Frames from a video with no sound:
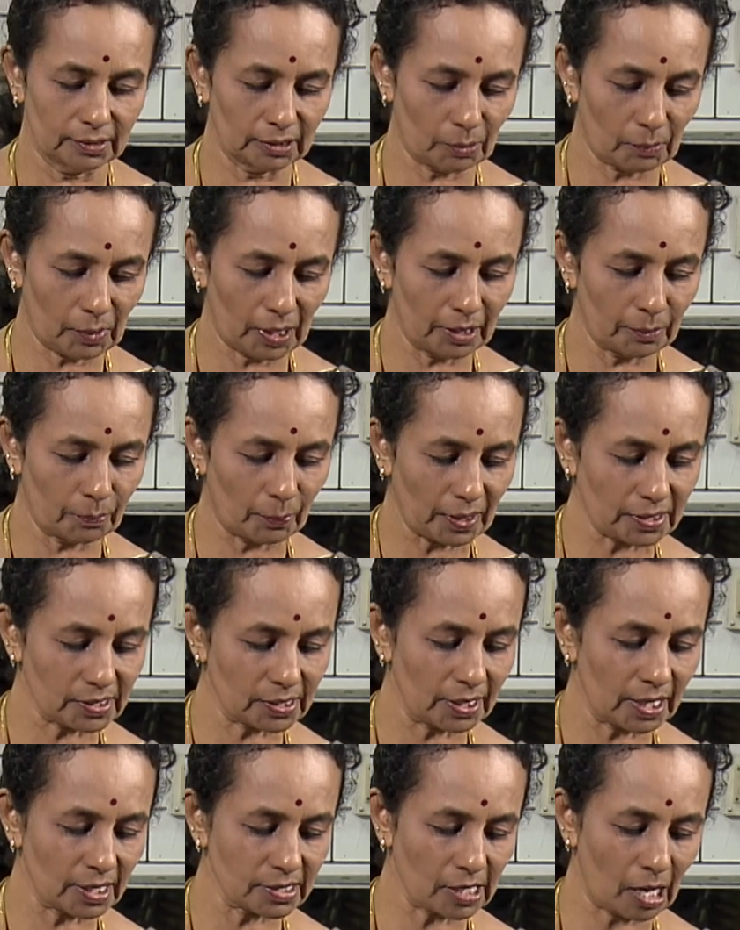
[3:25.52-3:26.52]
இந்த மாதிரி
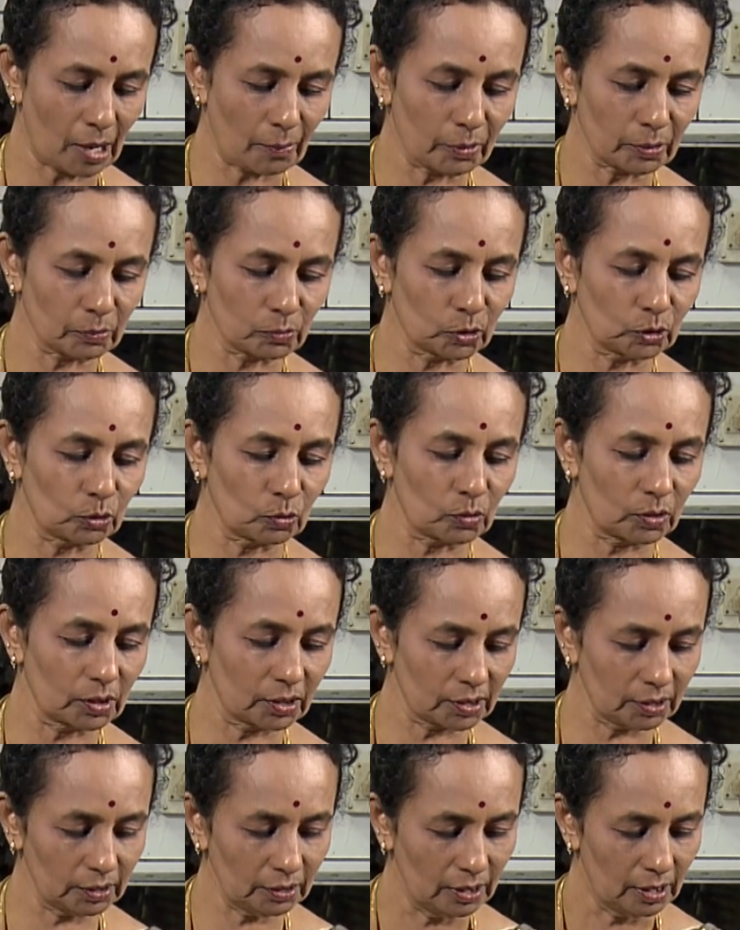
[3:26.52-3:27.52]
பச்சையாக சாப்பிடும்போது
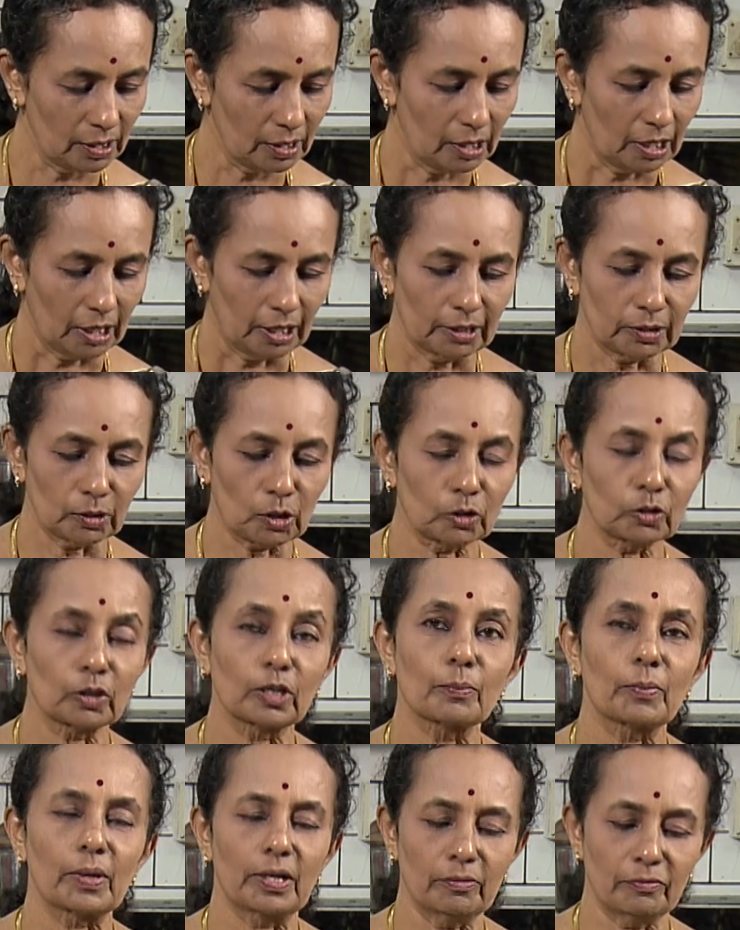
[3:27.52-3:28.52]
உங்களுக்கு இன்னும்
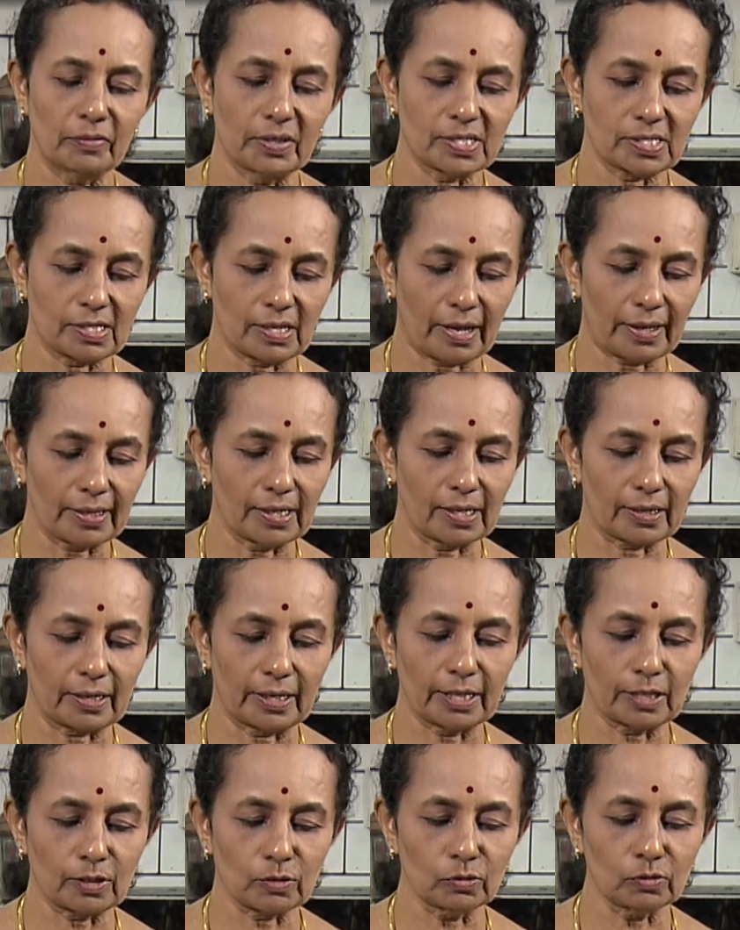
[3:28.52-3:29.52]
அதோடய பெனிஃபிட்ஸ் நிறையா
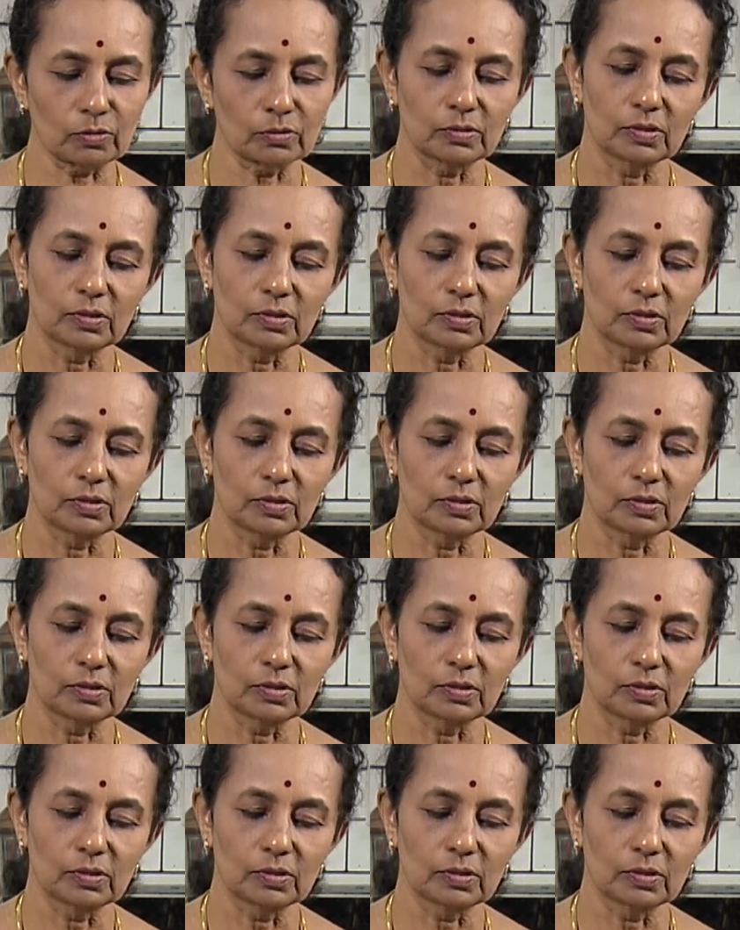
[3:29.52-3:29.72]
கிடைக்கும்